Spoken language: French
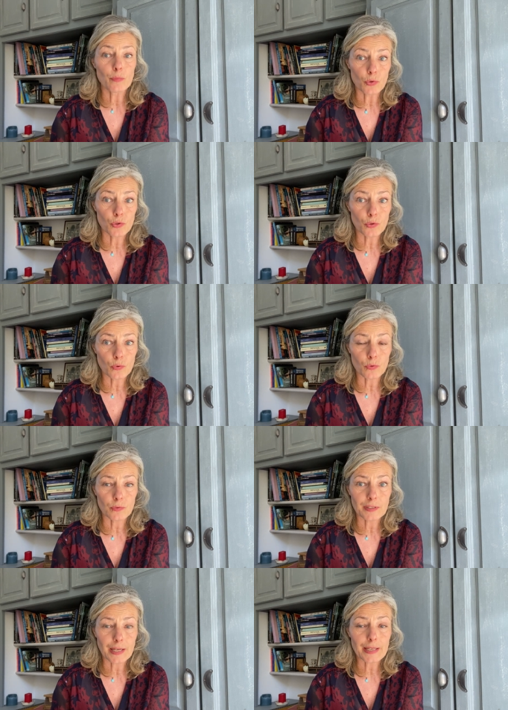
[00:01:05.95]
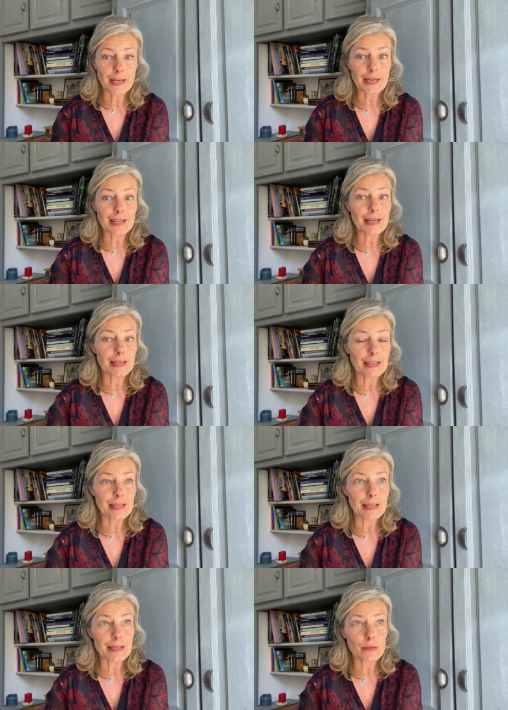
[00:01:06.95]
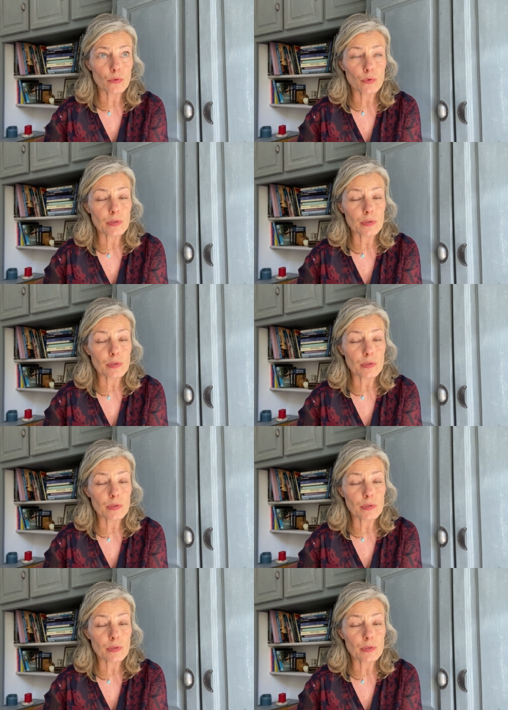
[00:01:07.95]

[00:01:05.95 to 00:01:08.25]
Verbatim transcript: émotion derrière et,